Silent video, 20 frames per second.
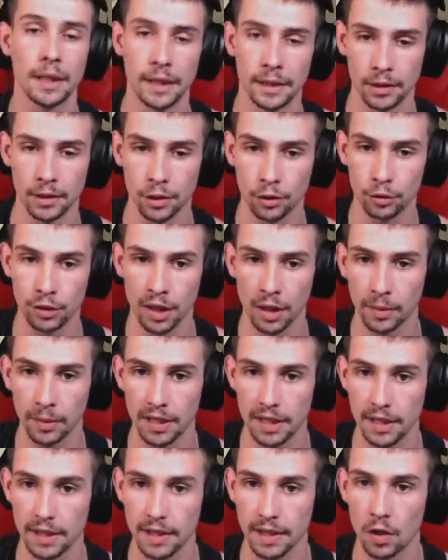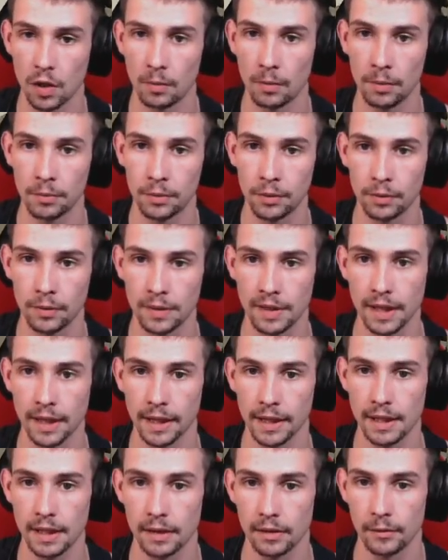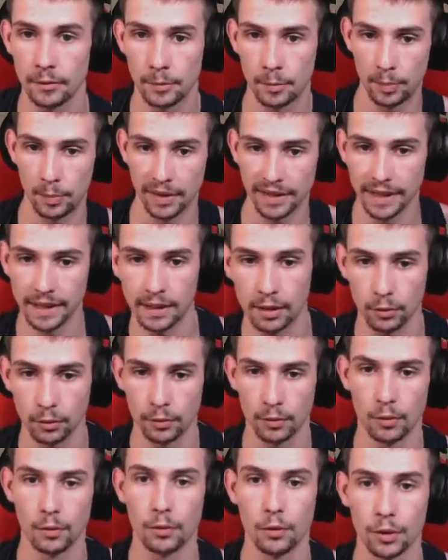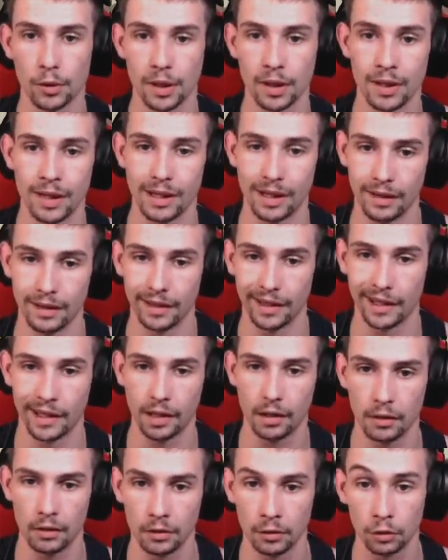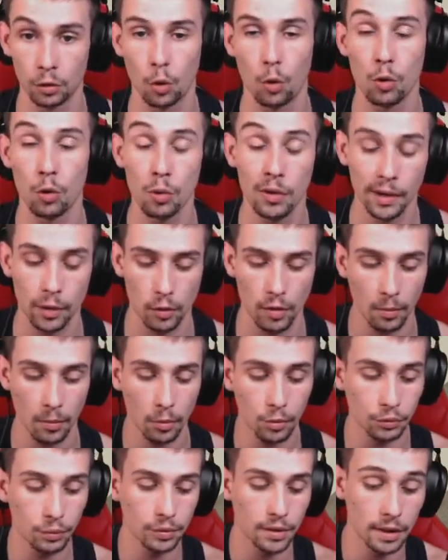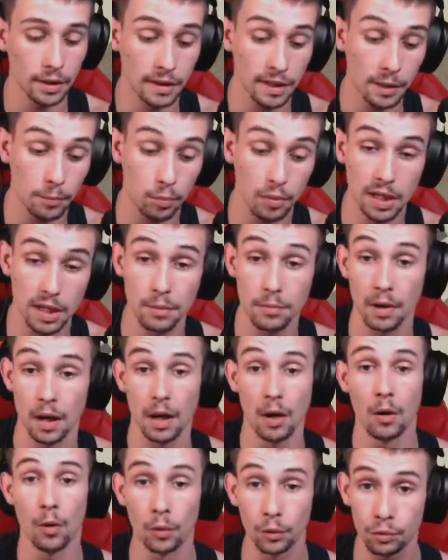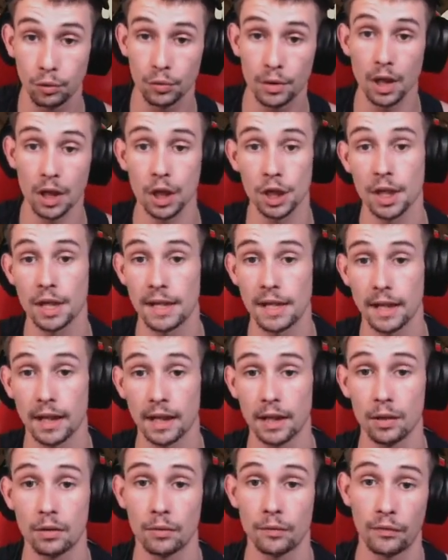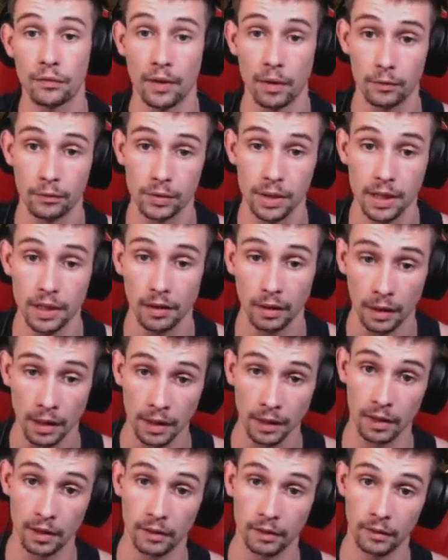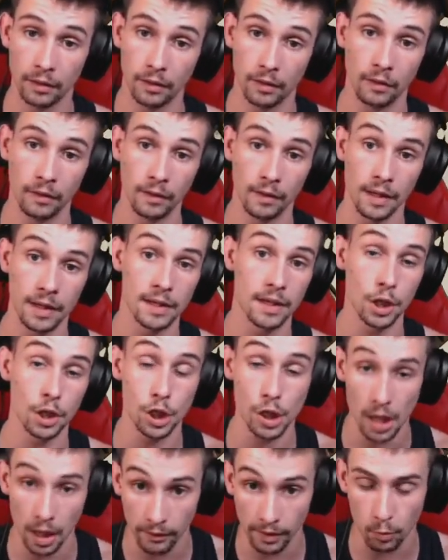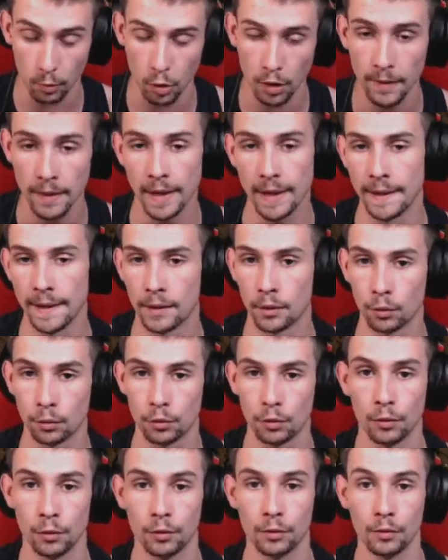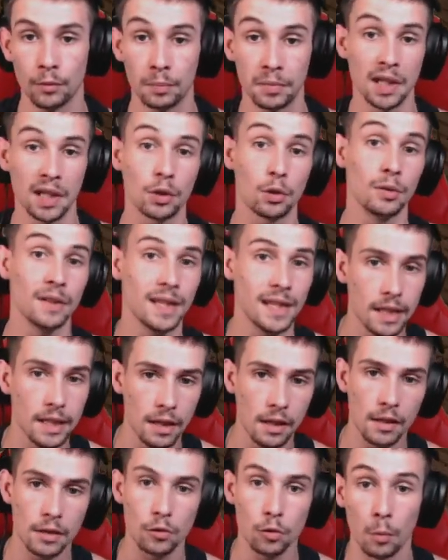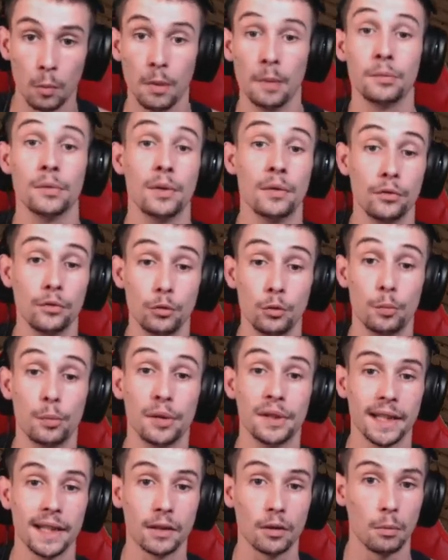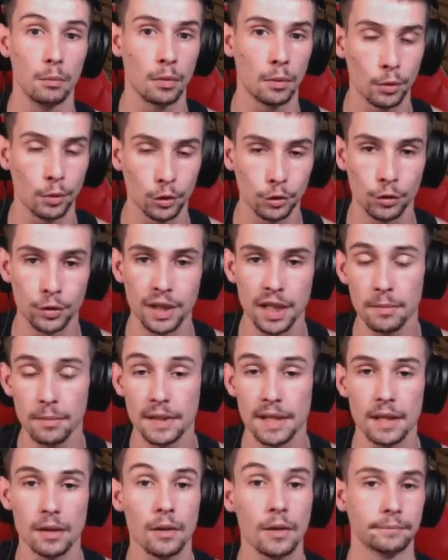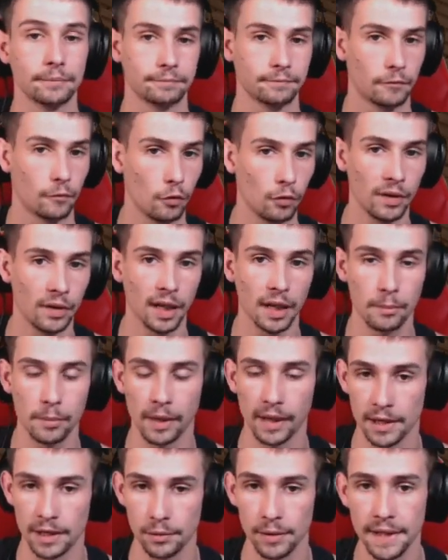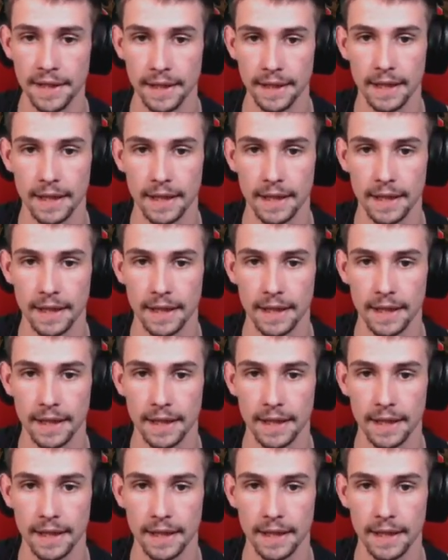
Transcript: euh, je tiens à préciser quand même que ça risque pas d'être le cas trop régulièrement, en tout cas dès que possible. En tout cas, j'essaierai de faire venir les stagiaires avec moi. Donc peut-être que d'ici là, seront même devenus peut-être membres de team, ça vous verrez par la suite.